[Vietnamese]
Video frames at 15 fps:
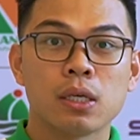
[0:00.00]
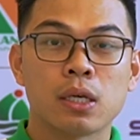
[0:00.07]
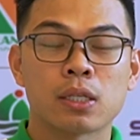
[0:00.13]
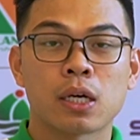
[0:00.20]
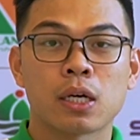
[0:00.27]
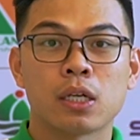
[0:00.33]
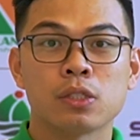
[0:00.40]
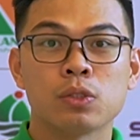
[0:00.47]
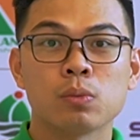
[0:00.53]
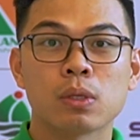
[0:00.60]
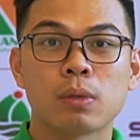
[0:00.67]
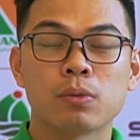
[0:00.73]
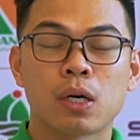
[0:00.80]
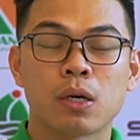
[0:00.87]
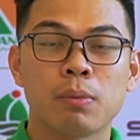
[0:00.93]
hiện tại là trung
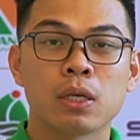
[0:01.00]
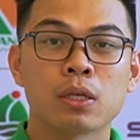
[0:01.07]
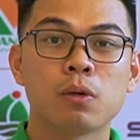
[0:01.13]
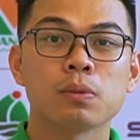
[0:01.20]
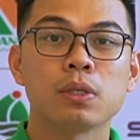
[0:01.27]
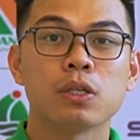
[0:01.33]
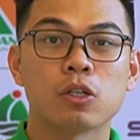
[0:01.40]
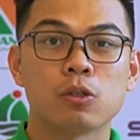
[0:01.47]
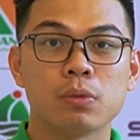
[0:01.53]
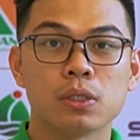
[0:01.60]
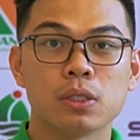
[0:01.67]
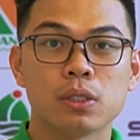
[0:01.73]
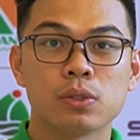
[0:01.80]
tâm ở à, bên công ty của mình